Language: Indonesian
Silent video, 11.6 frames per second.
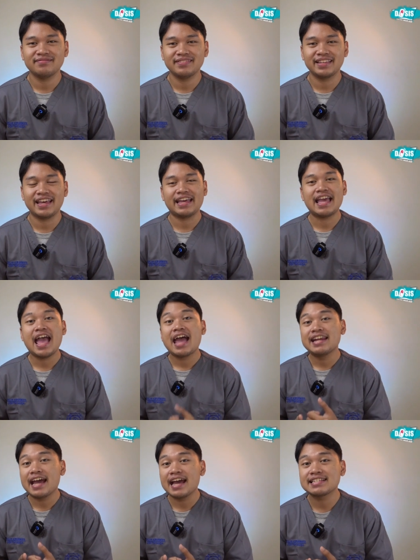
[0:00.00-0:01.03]
Oke,
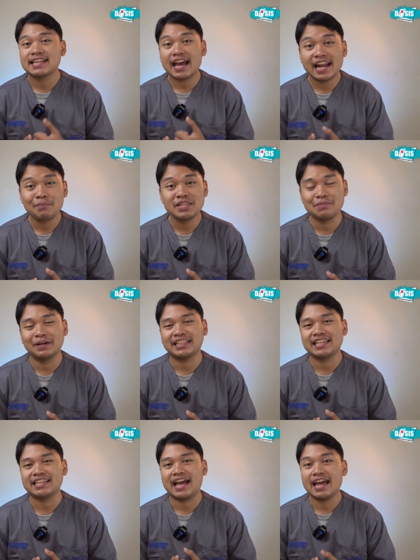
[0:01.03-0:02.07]
nah sekarang menjadi
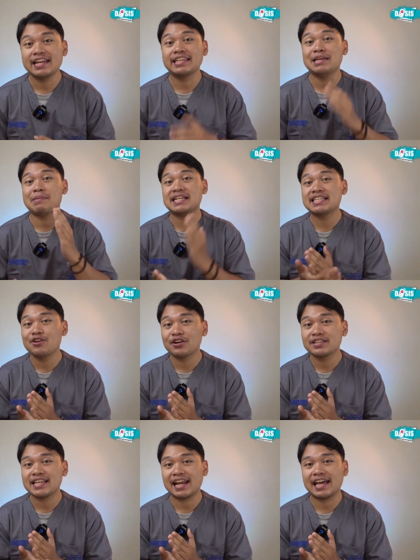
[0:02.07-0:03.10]
pertanyaan, gimana sih
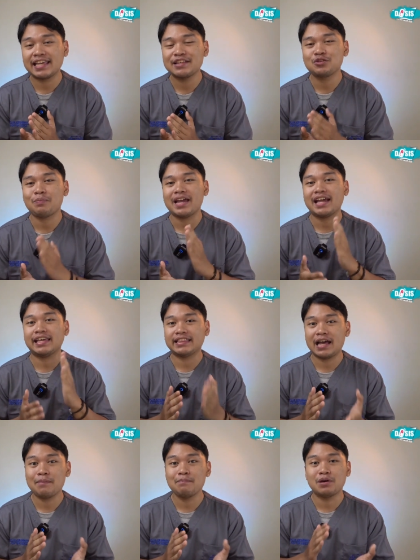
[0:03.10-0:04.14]
dok caranya supaya
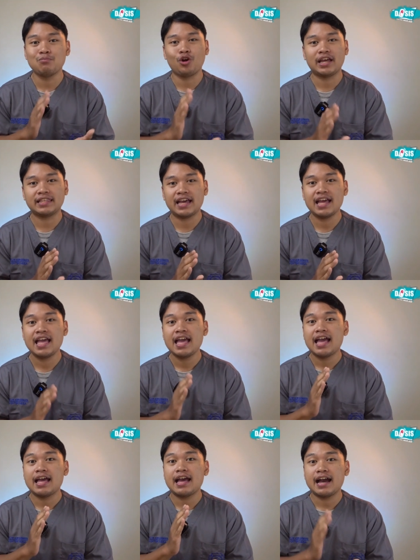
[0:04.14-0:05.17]
kita berbukanya
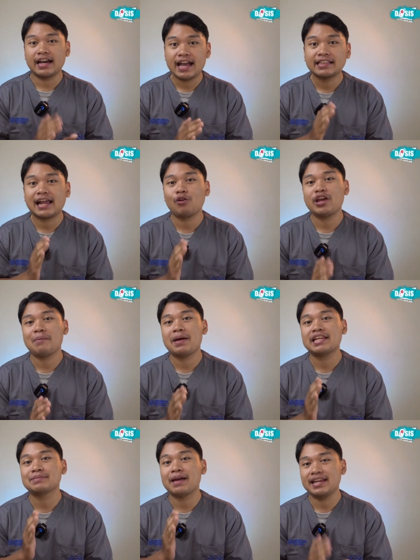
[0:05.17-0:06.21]
agak eh, terlalu yang
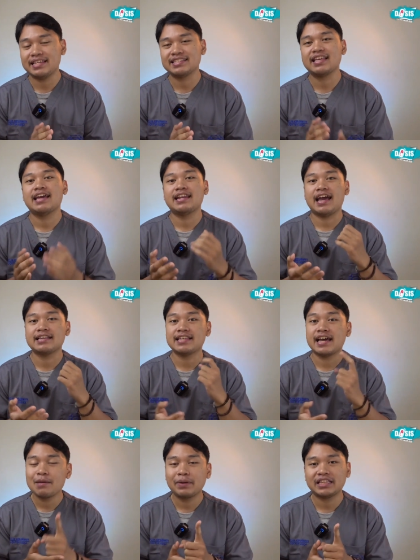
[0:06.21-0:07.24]
manis-manis. Nah,
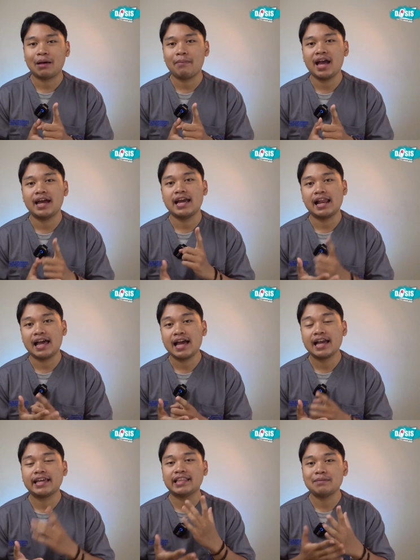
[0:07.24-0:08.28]
cara yang pertama
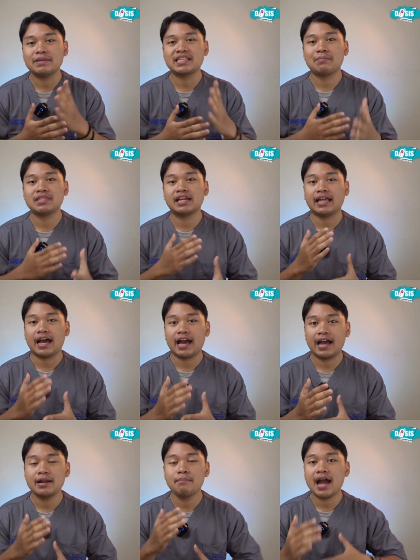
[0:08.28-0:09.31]
adalah kita bisa
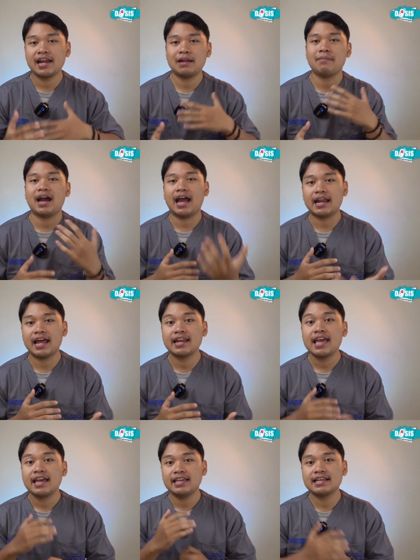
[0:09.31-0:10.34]
menyertakan makanan-makanan
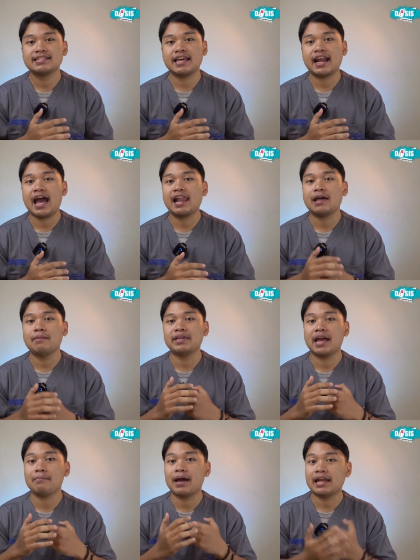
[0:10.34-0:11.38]
yang secara
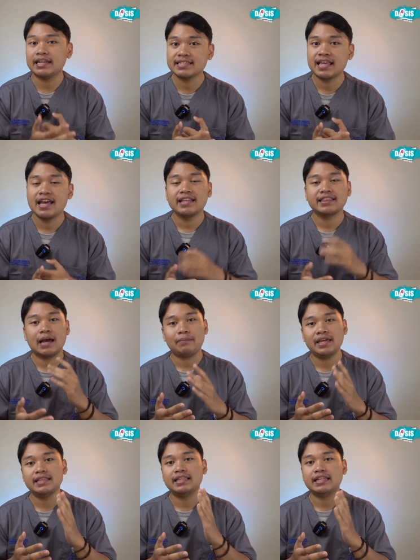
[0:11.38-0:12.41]
alamiah manis
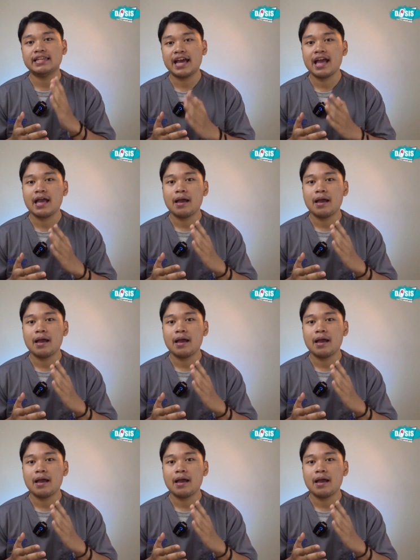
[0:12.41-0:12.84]
tapi tidak